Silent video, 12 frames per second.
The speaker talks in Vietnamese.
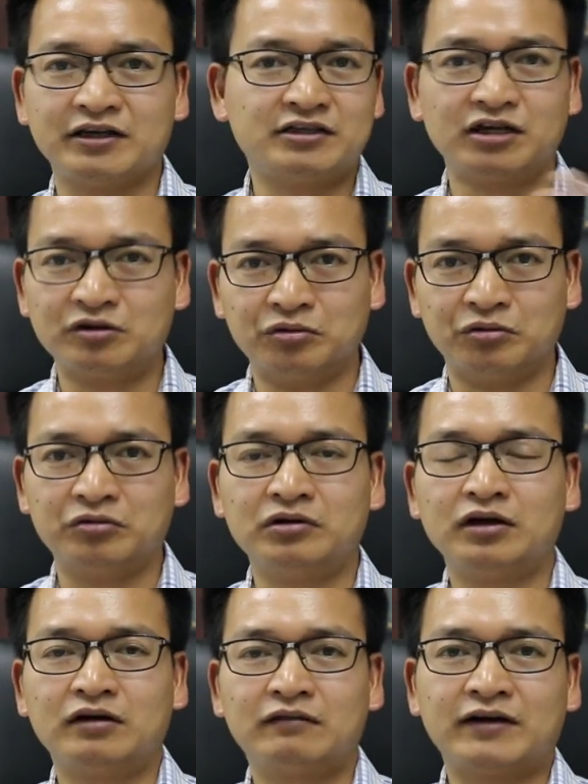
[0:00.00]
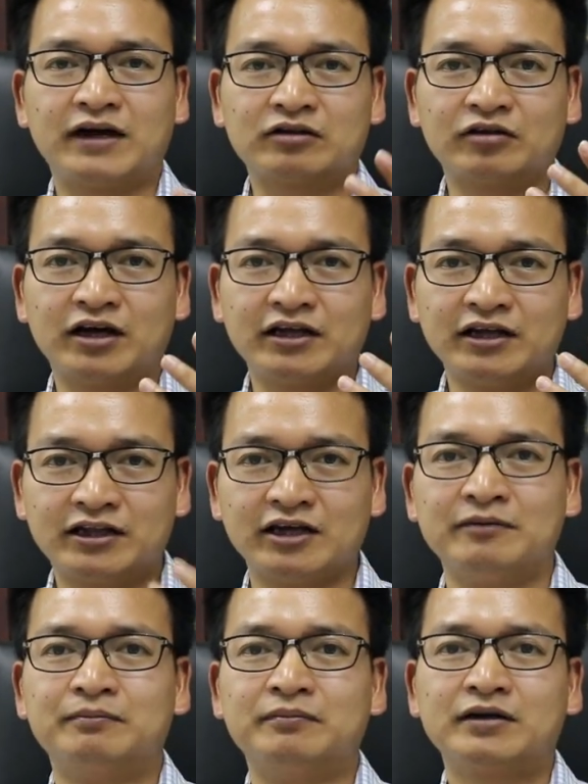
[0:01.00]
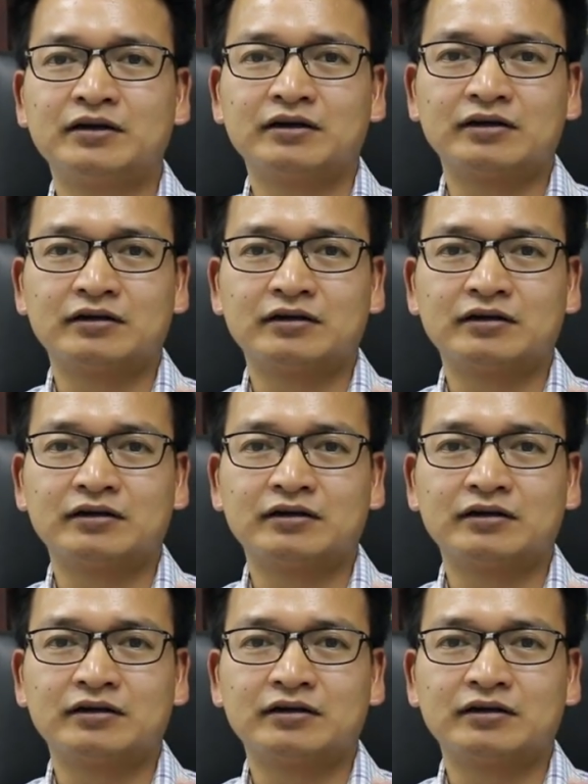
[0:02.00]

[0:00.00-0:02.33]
thì chưa đủ và tôi đã đi tìm